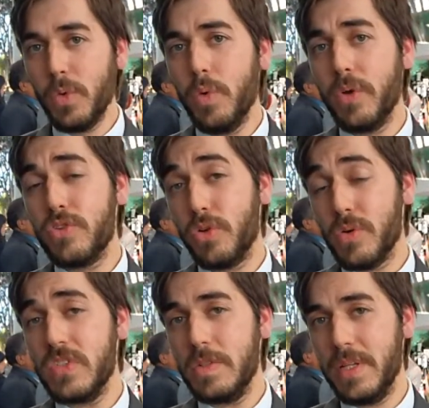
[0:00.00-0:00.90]
o número de
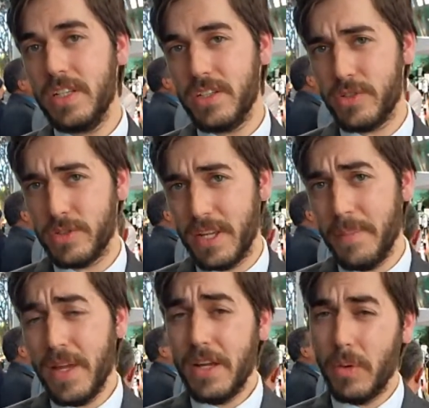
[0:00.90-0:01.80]
11 ministros,
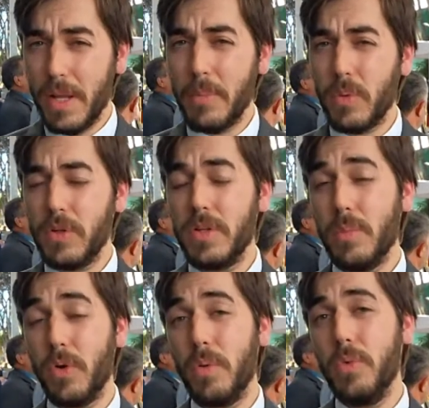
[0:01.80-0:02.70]
né? Eu lembro quando
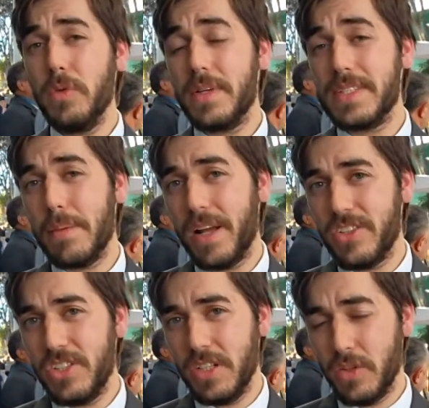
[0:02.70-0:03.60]
demorou muito a
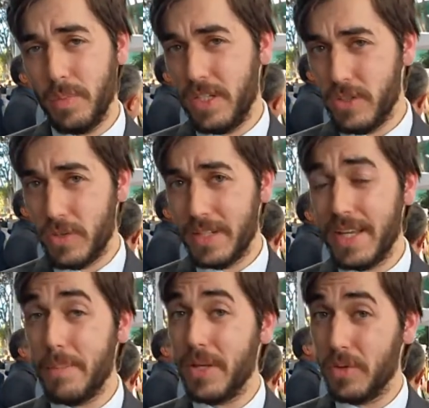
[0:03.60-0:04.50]
sabatina do ministro
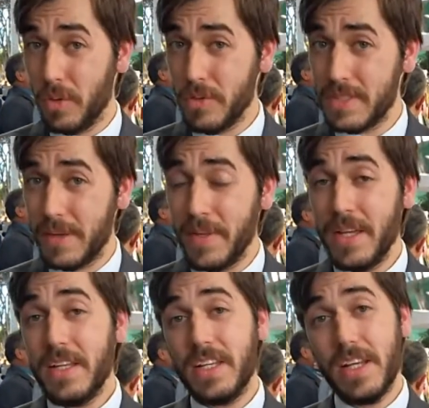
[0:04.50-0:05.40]
André Mendonça,
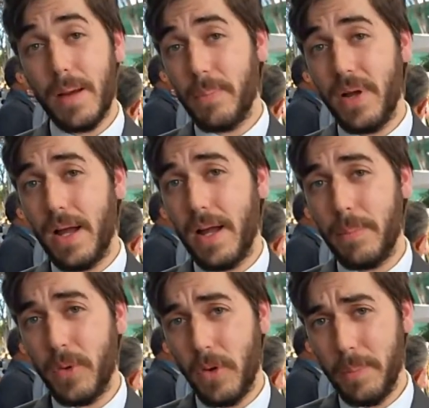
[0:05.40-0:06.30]
que a,
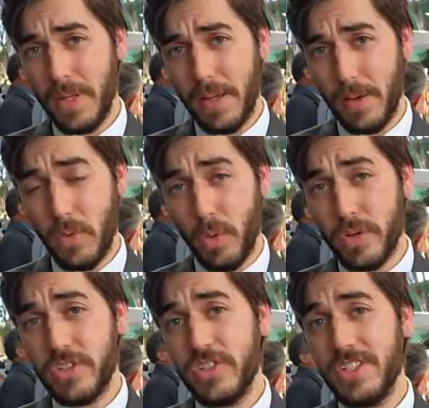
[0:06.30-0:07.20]
a própria
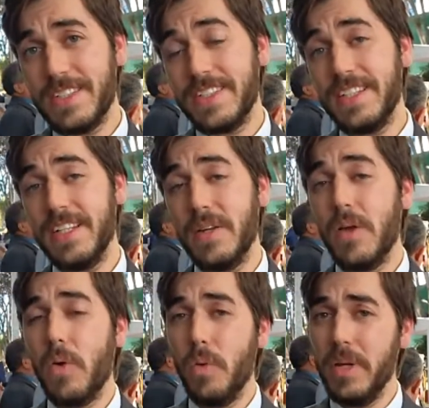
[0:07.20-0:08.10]
corte disse que
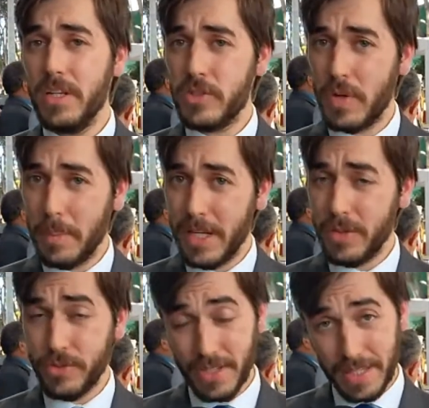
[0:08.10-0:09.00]
um ministro a
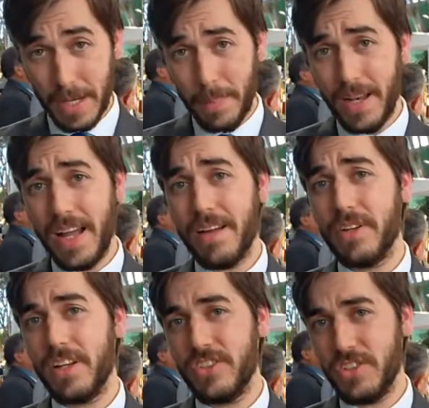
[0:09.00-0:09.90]
menos
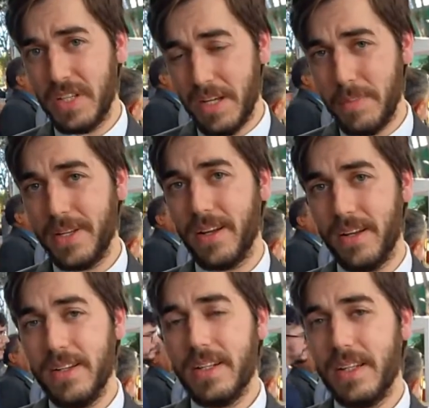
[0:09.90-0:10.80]
atrapalhava na
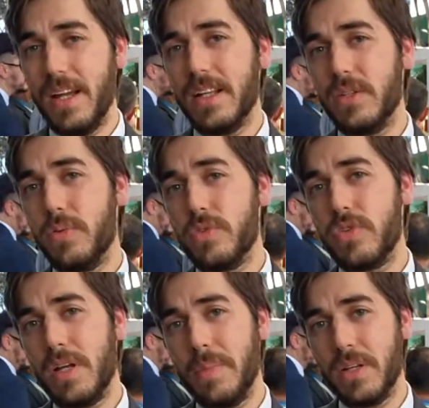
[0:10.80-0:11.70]
dinâmica né, do
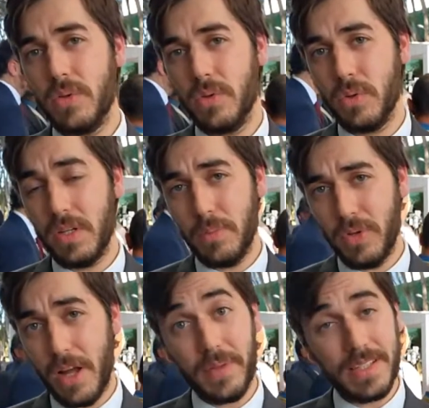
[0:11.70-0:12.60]
funcionamento do
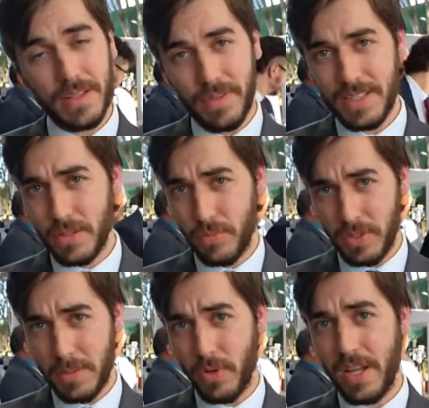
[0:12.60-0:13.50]
tribunal. Dessa vez não
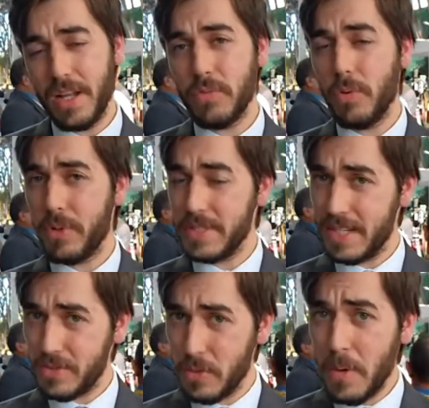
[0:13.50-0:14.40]
foi demorado, foi um
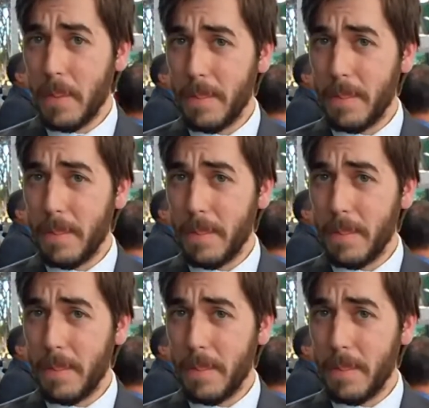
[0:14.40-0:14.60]
processo